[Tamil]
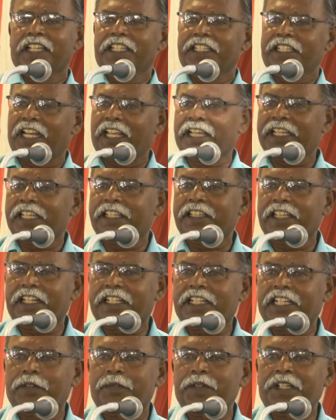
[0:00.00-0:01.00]
இதெல்லாம்
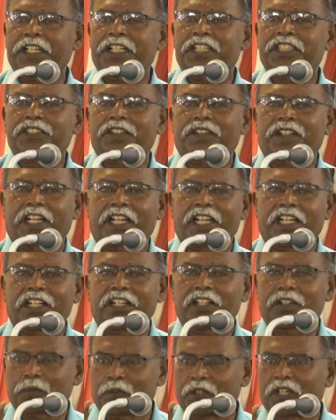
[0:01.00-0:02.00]
எதற்கு அப்படி என்று சொன்னால்
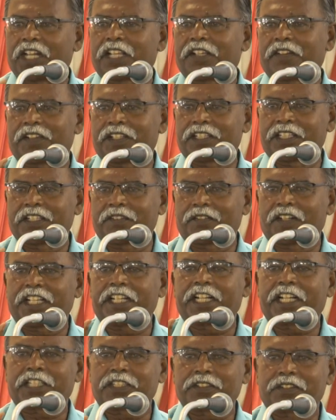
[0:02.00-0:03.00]
உங்களை வந்து
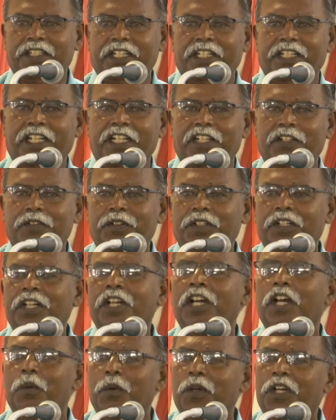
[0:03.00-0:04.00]
வழிநடத்துவதற்காகவும்
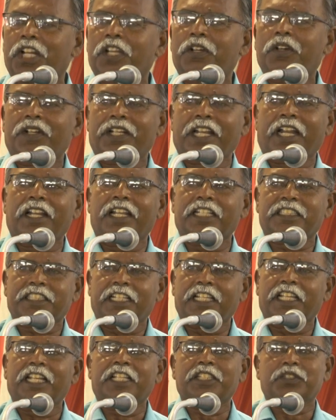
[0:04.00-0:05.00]
உங்களுக்கு ஒரு நல்ல
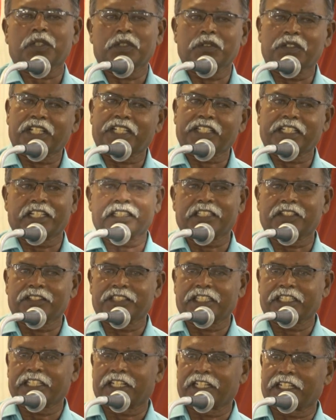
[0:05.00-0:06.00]
செயலை சொல்வதற்காக தான்
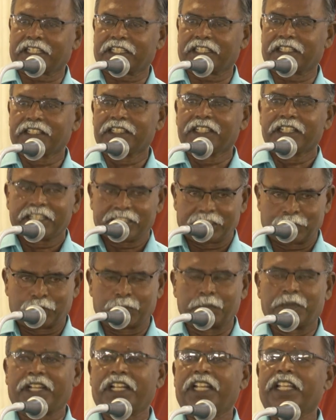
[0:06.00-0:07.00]
வந்திருக்கிறாங்க இது
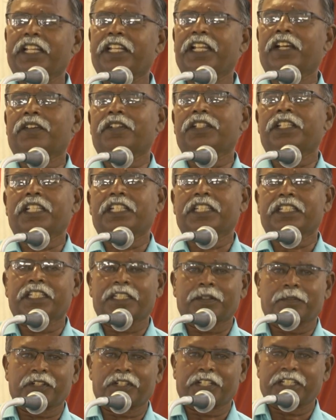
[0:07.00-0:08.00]
உண்மையிலே நான் வந்து இது
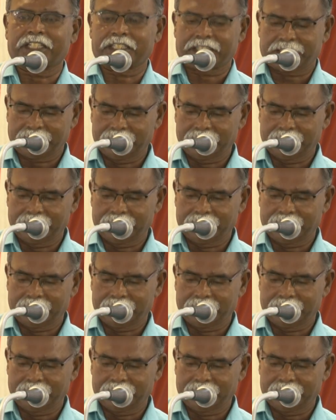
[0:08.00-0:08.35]
நம்மளுடைய